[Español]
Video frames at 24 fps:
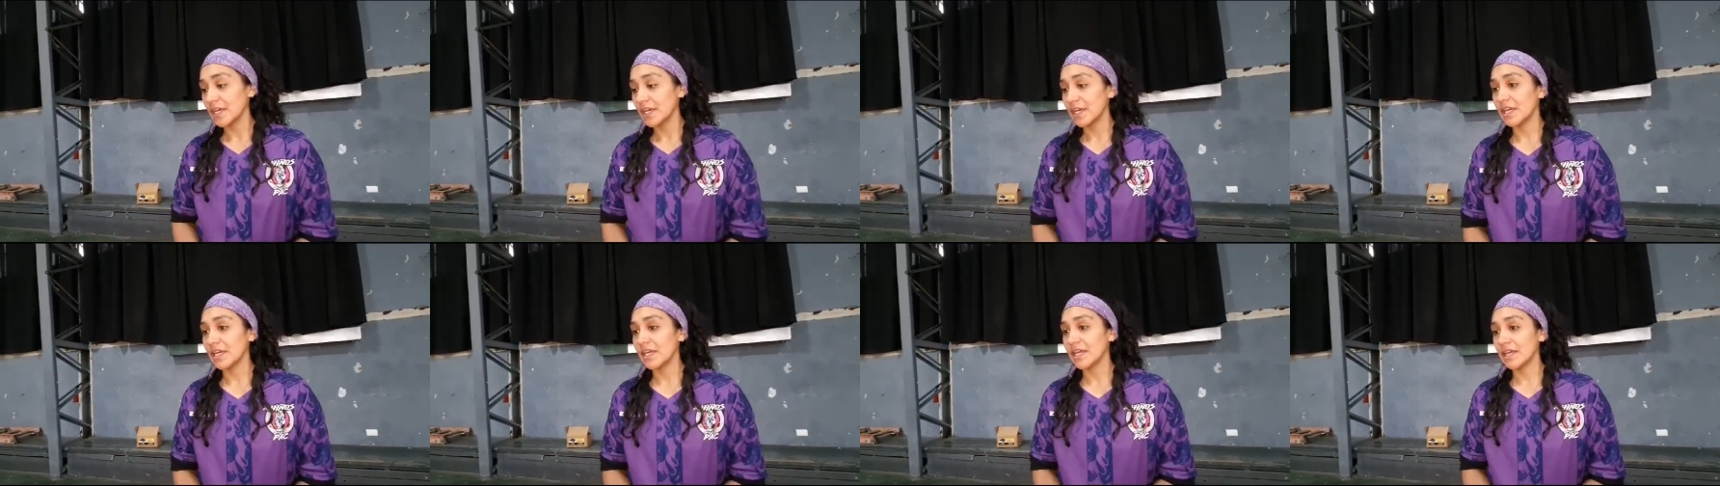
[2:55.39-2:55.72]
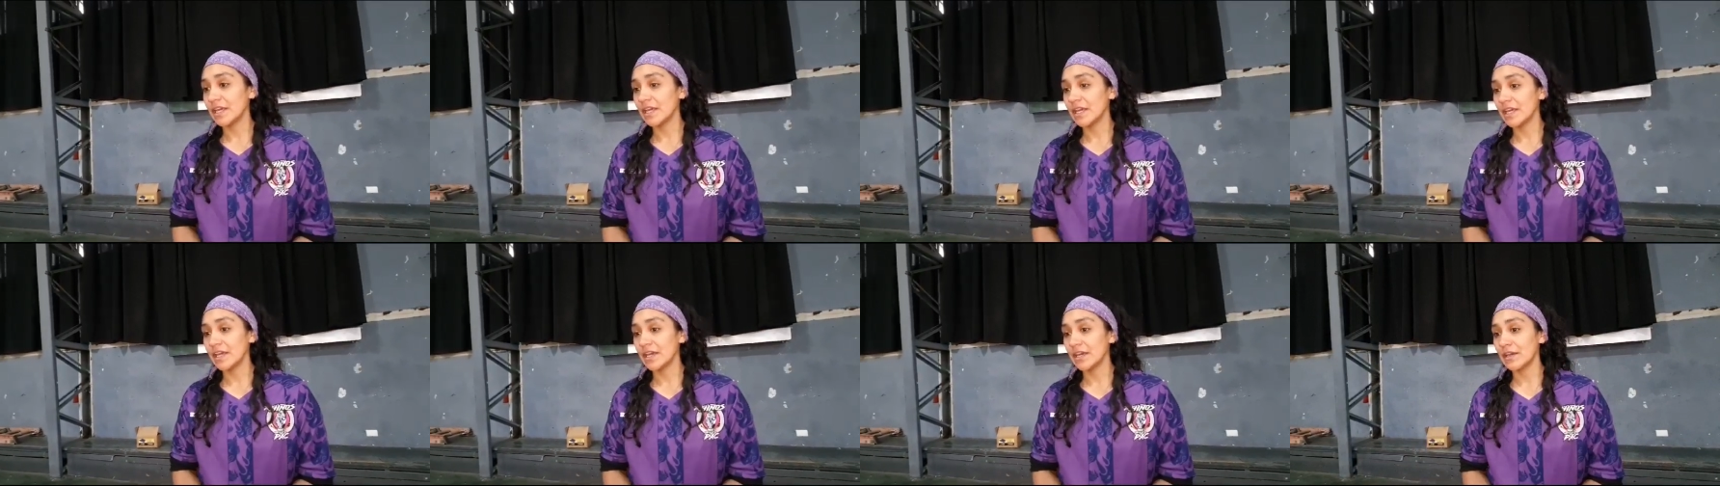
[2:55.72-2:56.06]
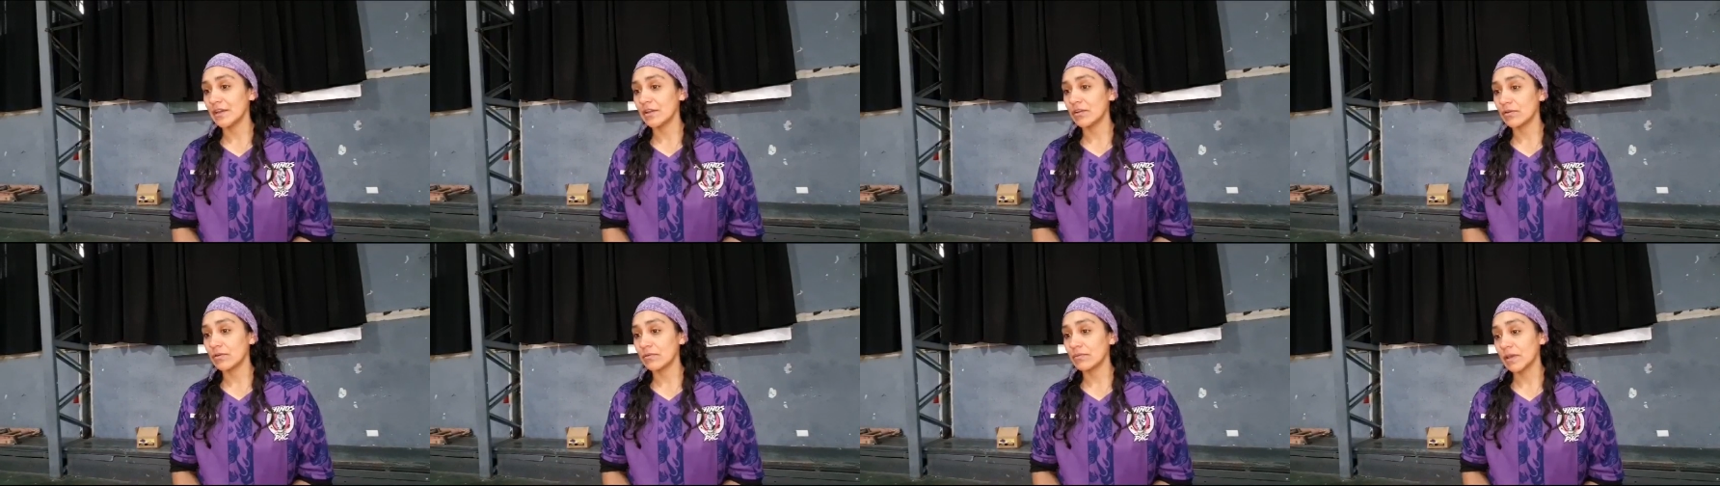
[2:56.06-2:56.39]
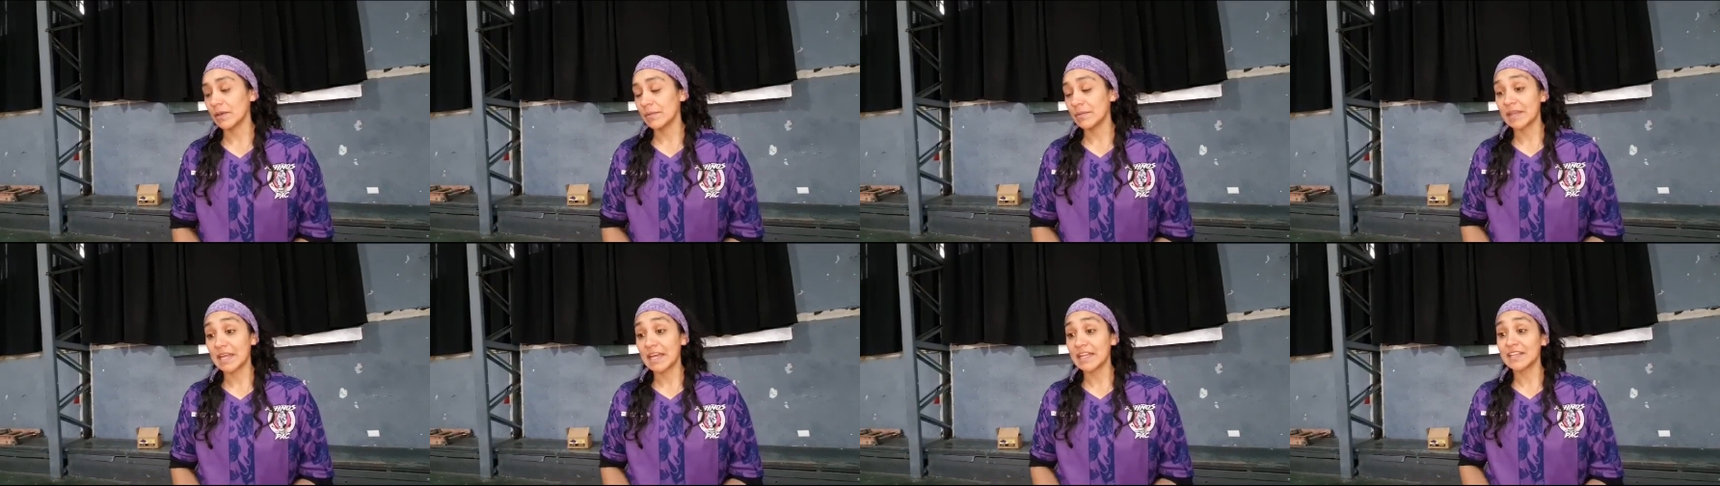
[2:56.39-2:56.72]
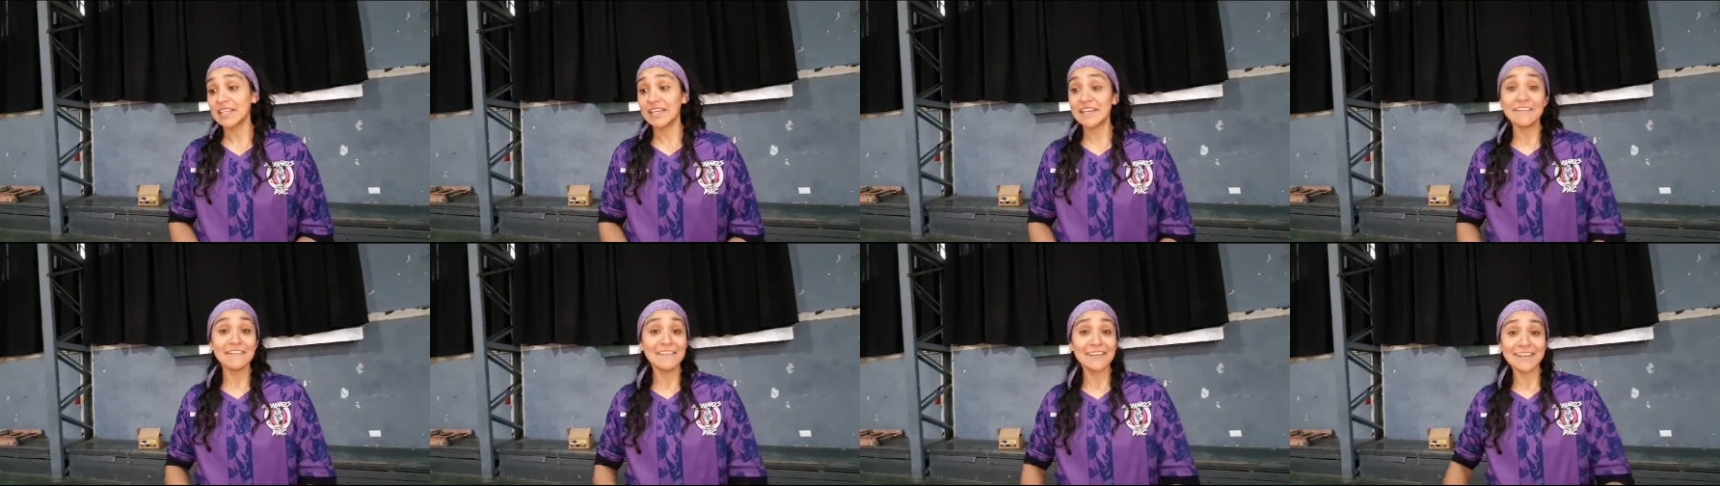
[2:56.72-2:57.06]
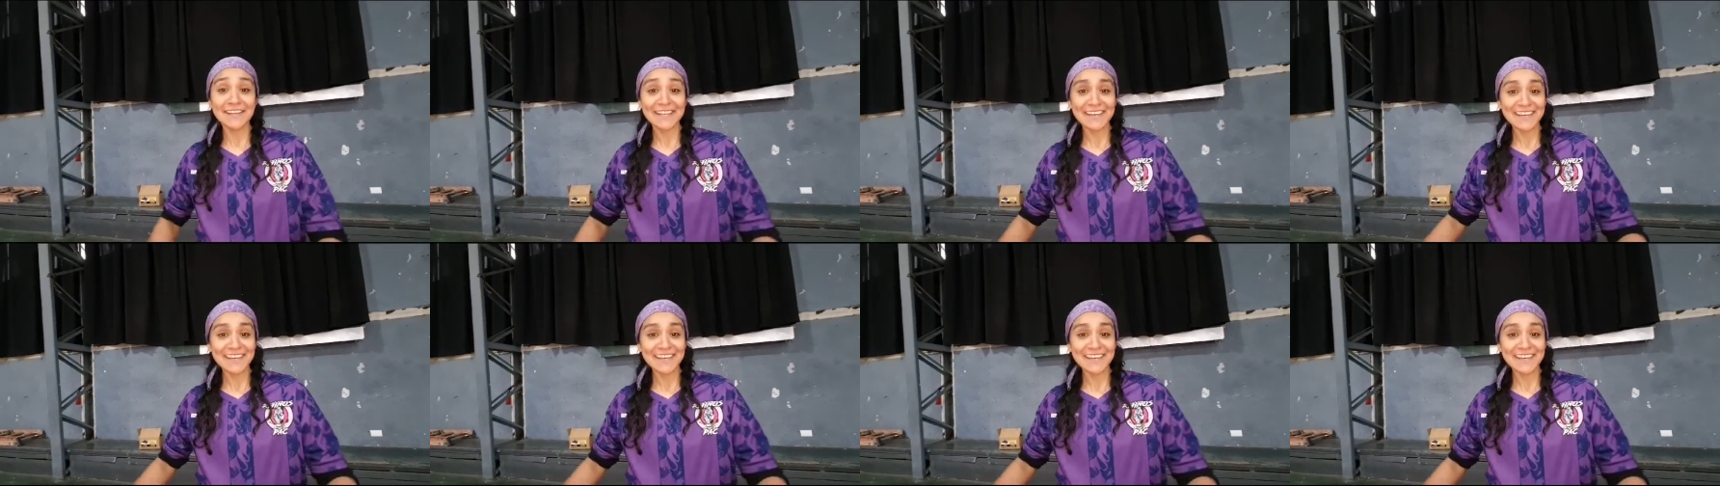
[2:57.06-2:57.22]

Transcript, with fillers: eh, eh, nativa